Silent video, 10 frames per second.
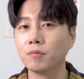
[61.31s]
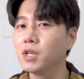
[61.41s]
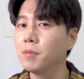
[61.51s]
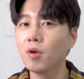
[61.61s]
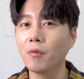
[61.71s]

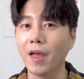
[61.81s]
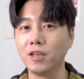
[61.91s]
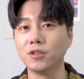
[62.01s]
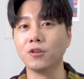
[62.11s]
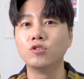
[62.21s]
프리미엄이
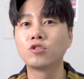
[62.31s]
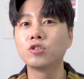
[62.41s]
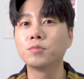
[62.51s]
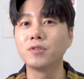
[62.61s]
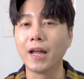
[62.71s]
아니죠
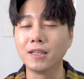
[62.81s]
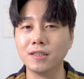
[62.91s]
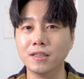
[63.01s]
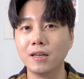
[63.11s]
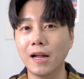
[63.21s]
유튜브
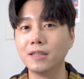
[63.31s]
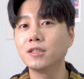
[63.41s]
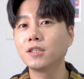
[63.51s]
레드 레드